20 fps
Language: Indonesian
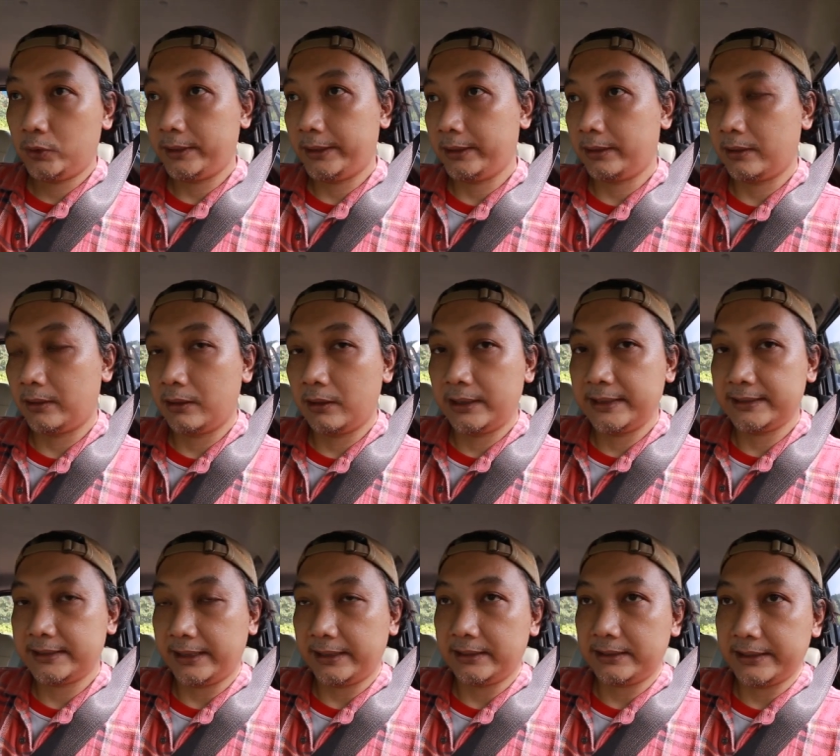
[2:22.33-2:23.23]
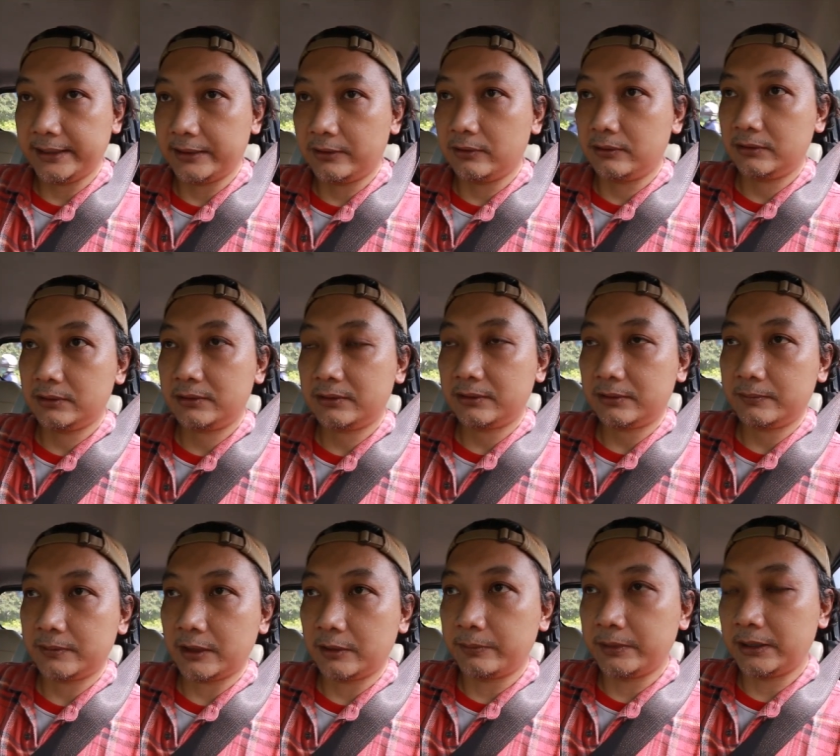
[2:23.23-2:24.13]
Jadi kalau lisensi itu
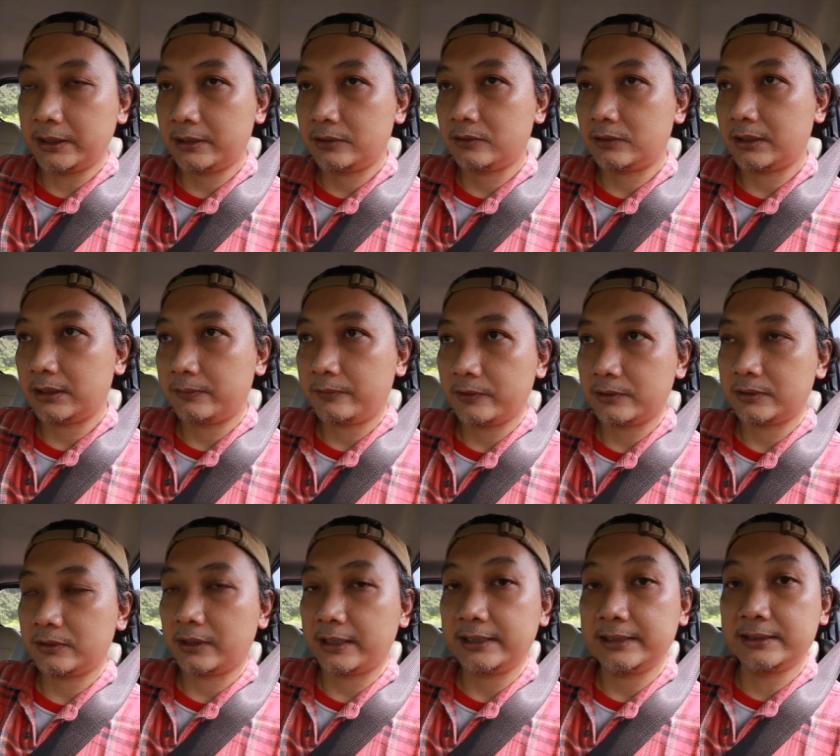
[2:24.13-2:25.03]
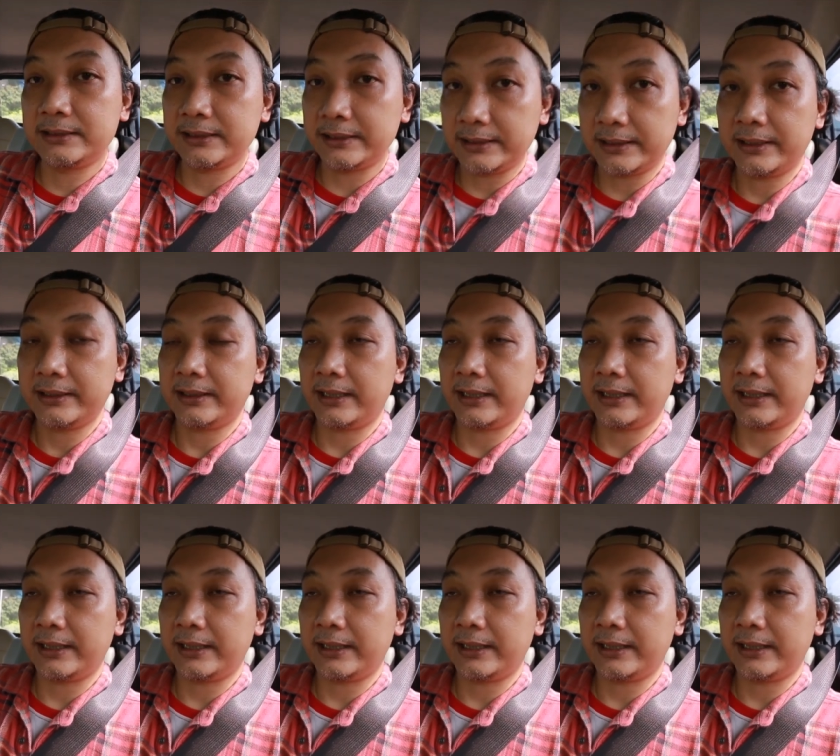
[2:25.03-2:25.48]
benar-benar sudah surat izin ya.